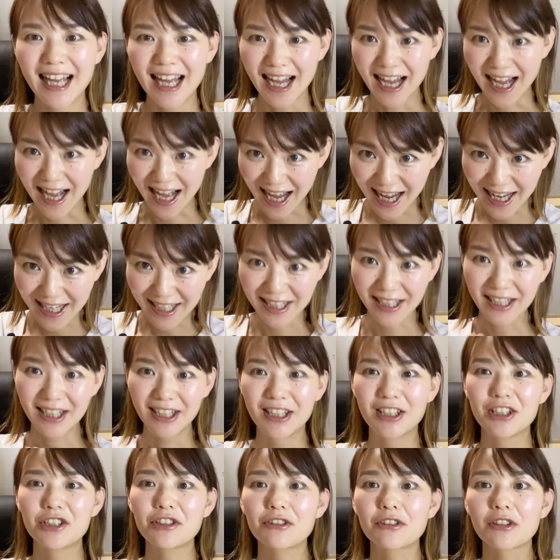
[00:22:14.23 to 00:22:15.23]
はい。
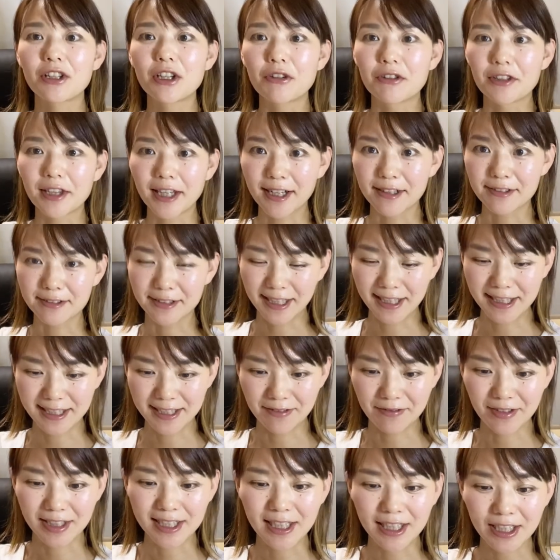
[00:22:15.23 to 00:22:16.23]
ちょっと結構長くなっちゃい
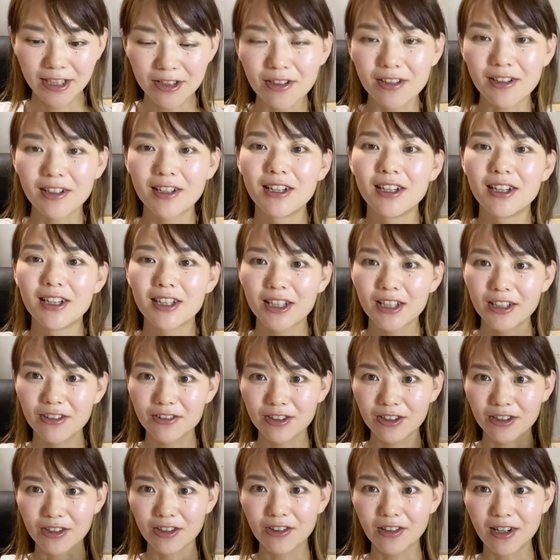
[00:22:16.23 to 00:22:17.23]
ましたけど、今日
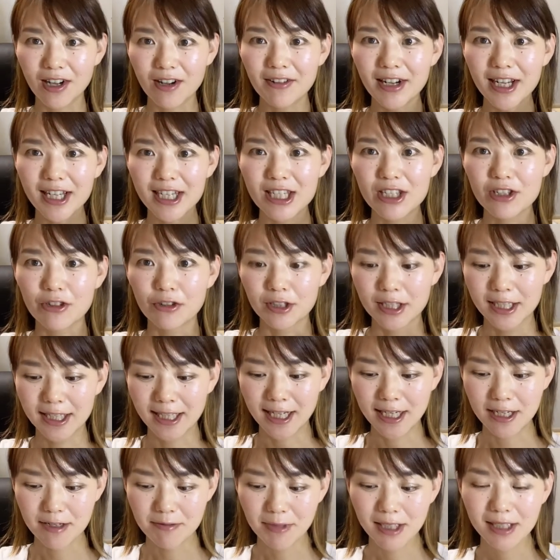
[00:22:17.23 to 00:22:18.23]
の動画は以上にな
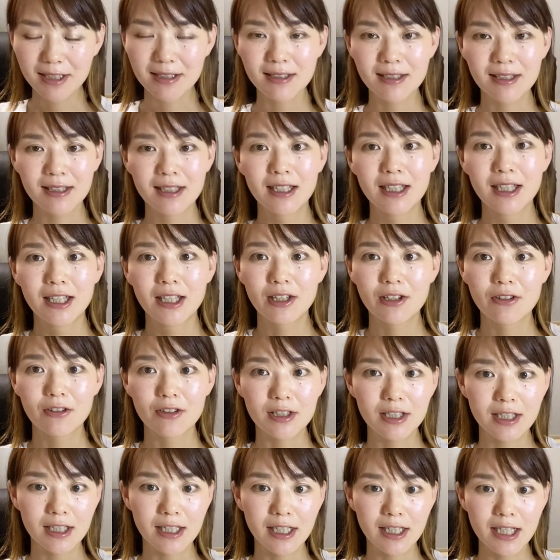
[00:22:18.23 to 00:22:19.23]
ります。こ
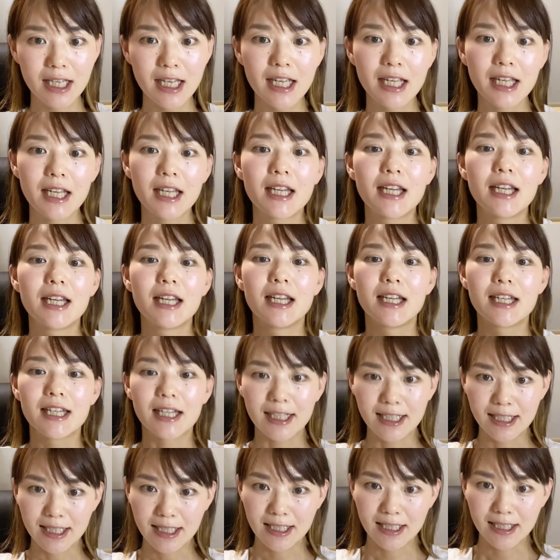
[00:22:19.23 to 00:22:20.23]
ちらで家
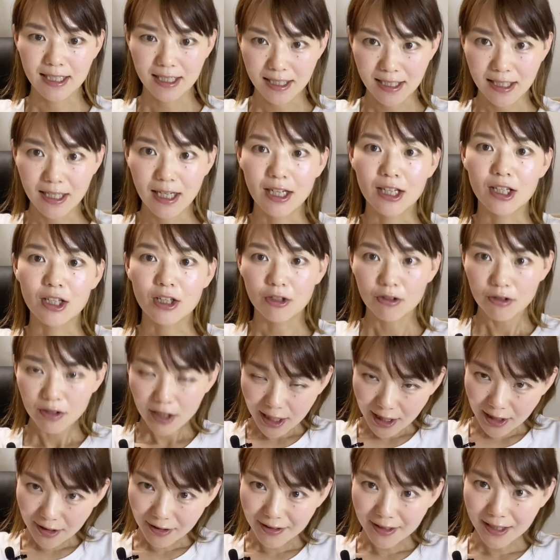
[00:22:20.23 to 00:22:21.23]
賃支援給付
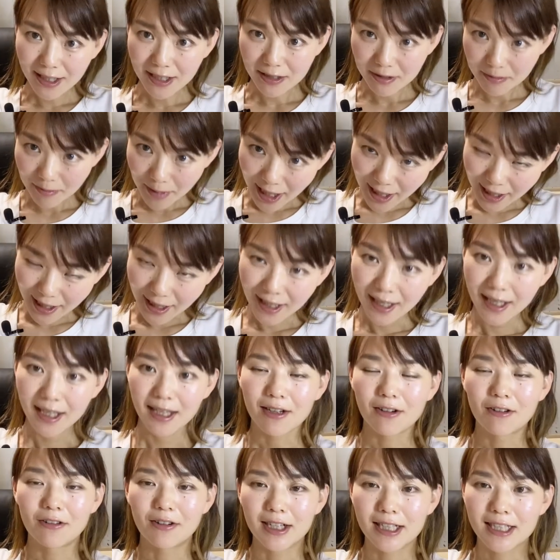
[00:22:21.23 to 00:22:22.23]
金の説明終
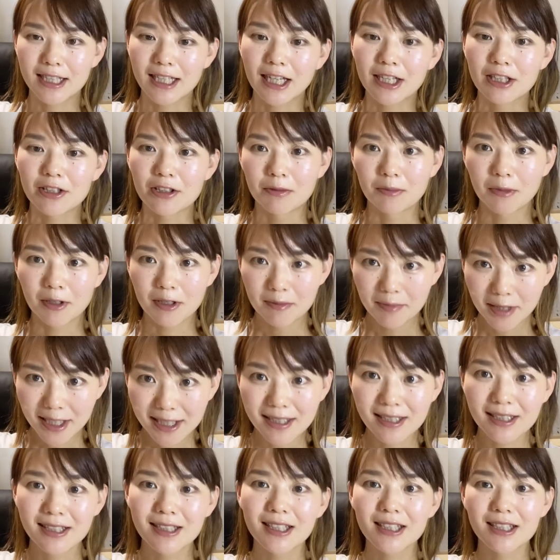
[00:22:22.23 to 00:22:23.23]
わりたいと思いま
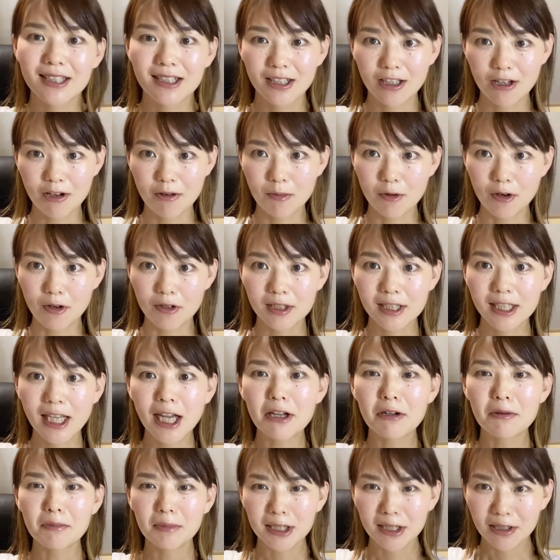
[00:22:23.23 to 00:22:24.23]
す。今日も最
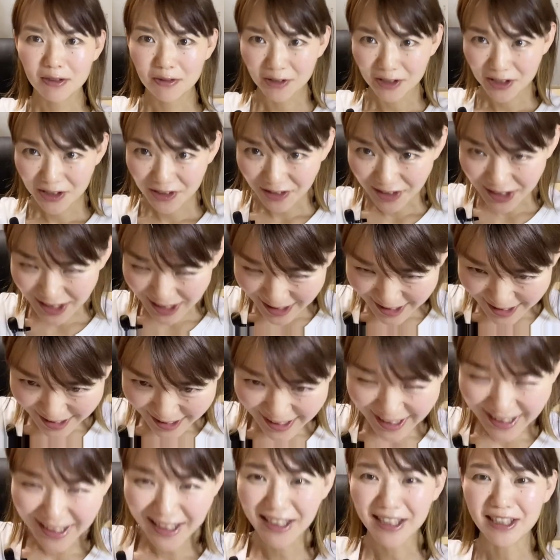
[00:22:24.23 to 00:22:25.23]
後までご視聴していた
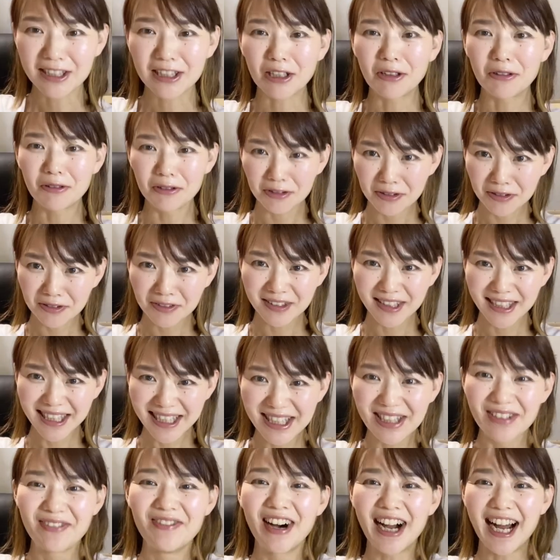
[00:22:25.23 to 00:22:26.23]
だいた方、本当にい
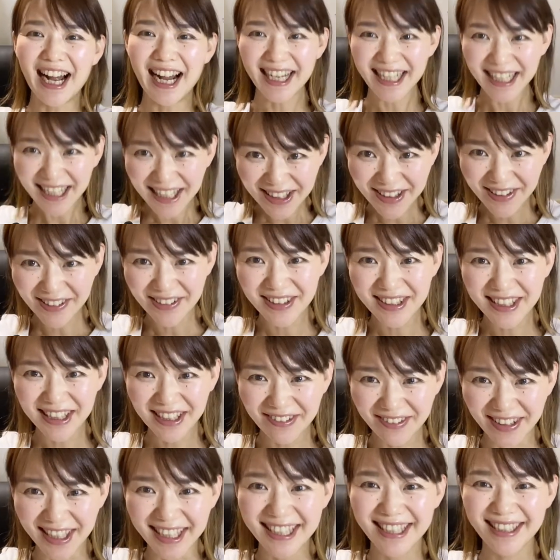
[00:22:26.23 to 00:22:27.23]
つもありがとうござい
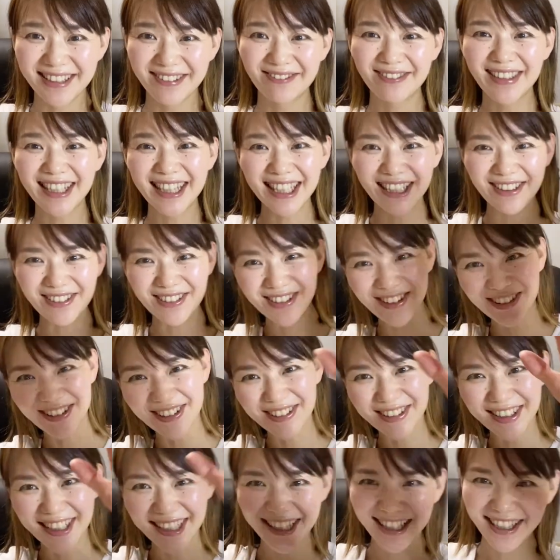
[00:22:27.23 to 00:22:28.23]
ます。またの
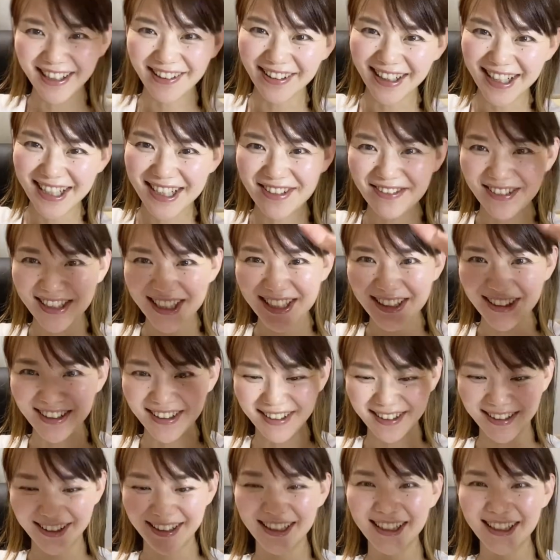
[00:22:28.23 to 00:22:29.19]
動画でお会いしましょ